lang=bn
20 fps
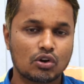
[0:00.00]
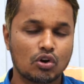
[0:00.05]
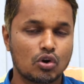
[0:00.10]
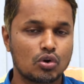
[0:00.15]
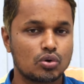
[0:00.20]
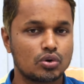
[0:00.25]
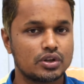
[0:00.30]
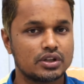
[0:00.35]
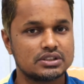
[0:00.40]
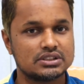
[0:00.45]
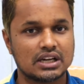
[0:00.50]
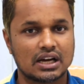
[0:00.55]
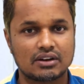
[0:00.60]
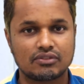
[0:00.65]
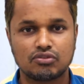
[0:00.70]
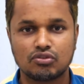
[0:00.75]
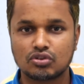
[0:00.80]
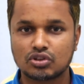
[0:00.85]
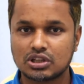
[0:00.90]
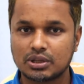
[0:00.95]
কখনোই
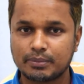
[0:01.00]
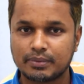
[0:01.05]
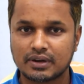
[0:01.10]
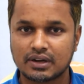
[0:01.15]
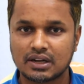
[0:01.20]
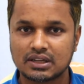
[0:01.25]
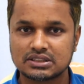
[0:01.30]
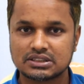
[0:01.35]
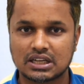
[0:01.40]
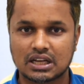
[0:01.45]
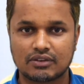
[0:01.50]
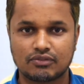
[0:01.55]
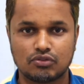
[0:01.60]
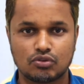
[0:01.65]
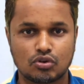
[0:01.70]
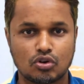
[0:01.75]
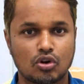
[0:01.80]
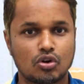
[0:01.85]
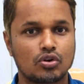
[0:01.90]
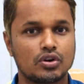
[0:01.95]
ঝাড়ফুঁক দিবেন না ঝাড়ফুঁক
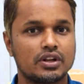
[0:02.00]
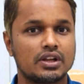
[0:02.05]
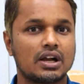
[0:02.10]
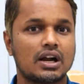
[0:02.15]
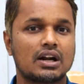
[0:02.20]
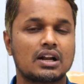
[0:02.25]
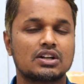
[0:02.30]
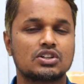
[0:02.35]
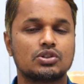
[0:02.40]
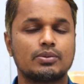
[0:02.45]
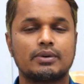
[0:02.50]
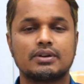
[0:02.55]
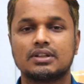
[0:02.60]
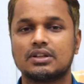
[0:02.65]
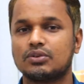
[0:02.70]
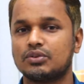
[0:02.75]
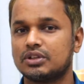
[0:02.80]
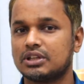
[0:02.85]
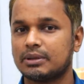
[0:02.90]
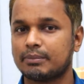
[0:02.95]
কখনোই কাটার সমাধান
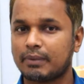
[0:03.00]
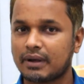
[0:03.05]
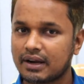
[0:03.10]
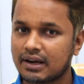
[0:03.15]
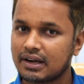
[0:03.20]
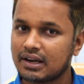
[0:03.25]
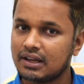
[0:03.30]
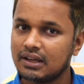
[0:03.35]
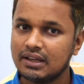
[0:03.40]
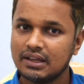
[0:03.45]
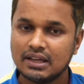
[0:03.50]
হইতে পারে না